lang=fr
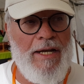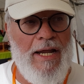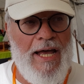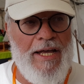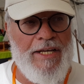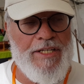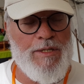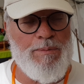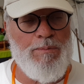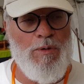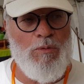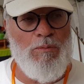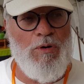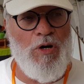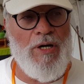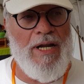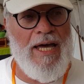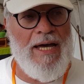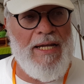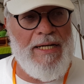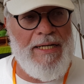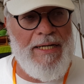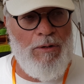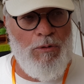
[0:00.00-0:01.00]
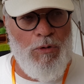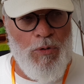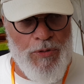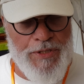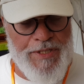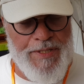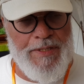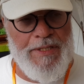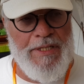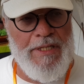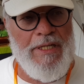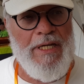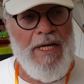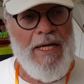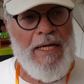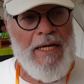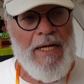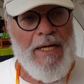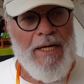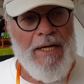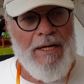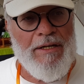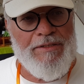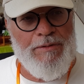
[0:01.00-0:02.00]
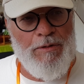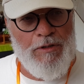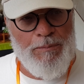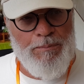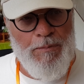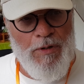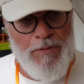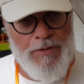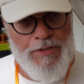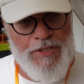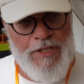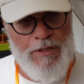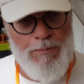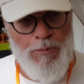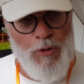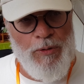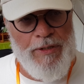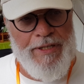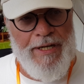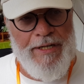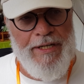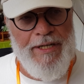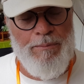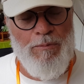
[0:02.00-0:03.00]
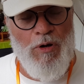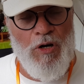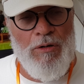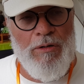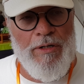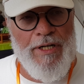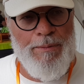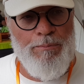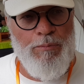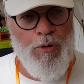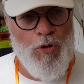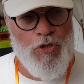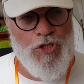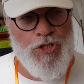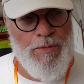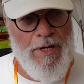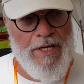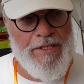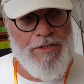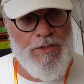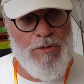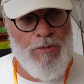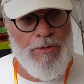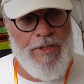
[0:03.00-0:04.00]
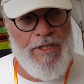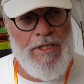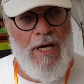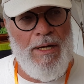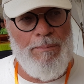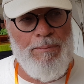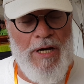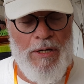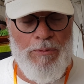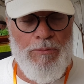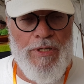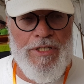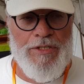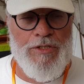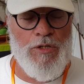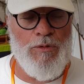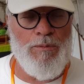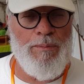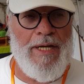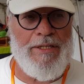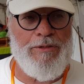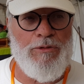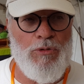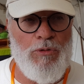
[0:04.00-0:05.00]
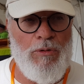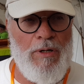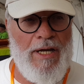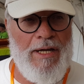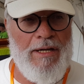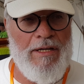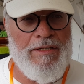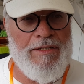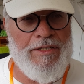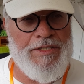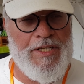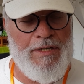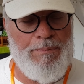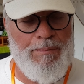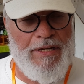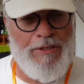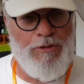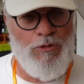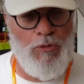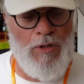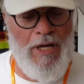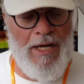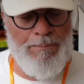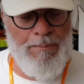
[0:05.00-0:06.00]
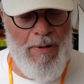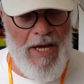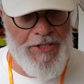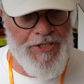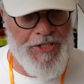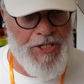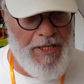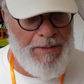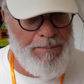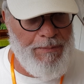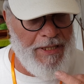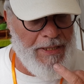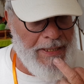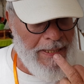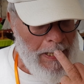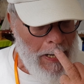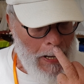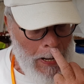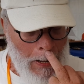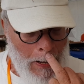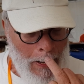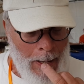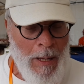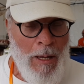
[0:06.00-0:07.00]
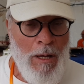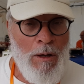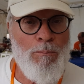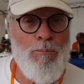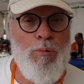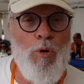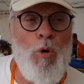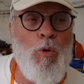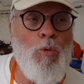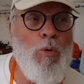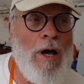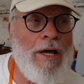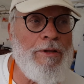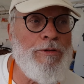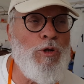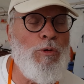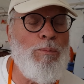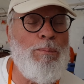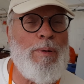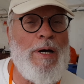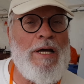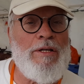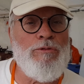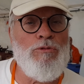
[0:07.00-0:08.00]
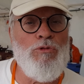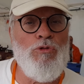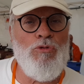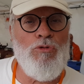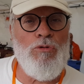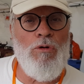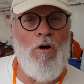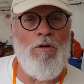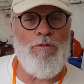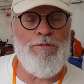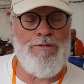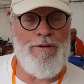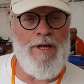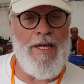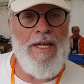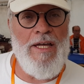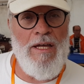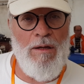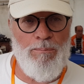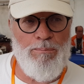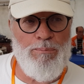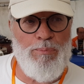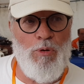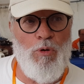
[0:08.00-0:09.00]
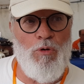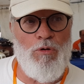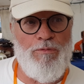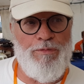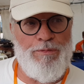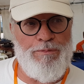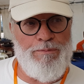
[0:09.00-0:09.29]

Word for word: à ce moment-là aussi, euh, simultanément, les bourgeois se sont dit, ah bah oui, ce bateau-là, ces bateaux-là marchent très bien, pourquoi ne pas nous en faire pour